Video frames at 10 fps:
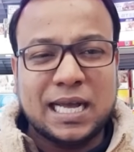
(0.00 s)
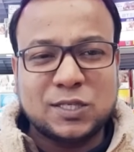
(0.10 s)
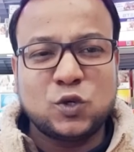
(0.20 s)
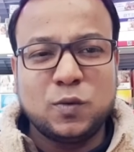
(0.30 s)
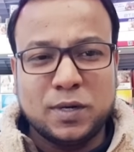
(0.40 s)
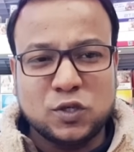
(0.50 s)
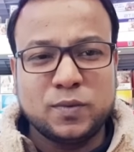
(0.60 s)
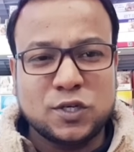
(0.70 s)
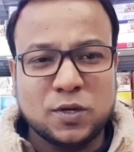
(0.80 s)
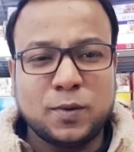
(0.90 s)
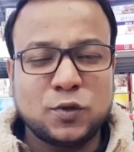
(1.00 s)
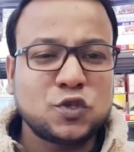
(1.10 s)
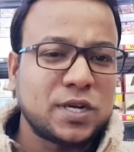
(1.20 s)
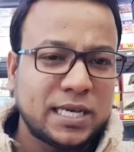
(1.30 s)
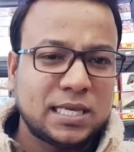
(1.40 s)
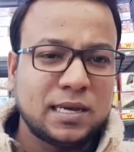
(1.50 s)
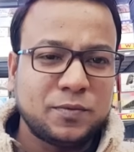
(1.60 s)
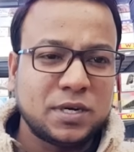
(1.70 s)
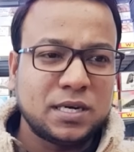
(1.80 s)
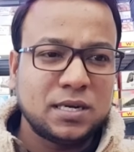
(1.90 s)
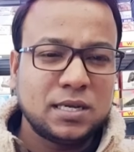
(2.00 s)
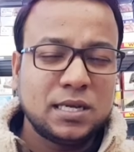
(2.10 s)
রাজকুমার ছবির সম্ভবত শাহিদ কাপুরের